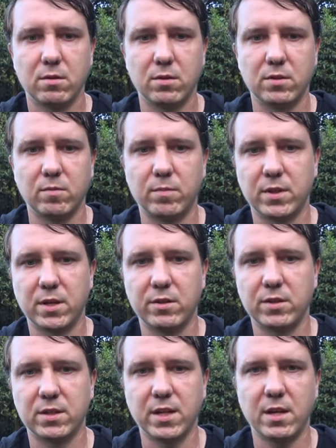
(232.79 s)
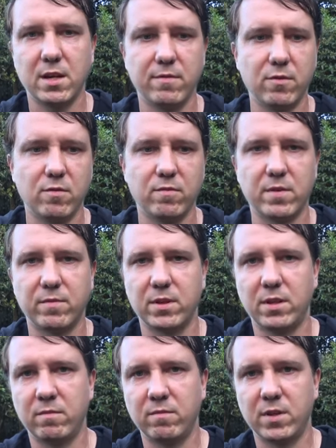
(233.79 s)
То есть вы подаете заявку, вам
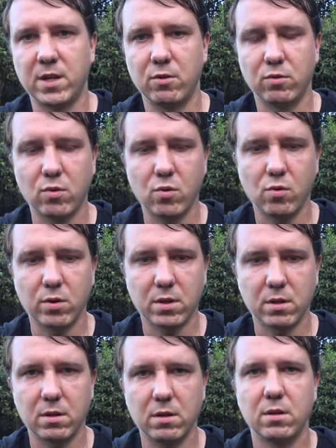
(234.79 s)
выдают код